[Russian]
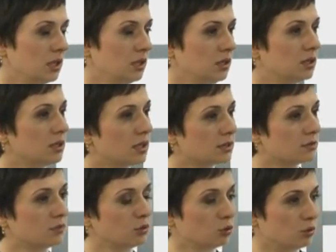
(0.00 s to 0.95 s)
И не
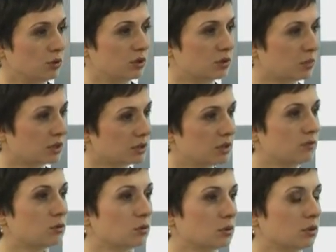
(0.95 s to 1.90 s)
дать вырубить, спасти
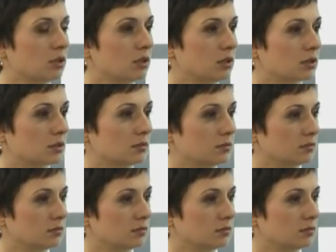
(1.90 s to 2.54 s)
все-таки лес?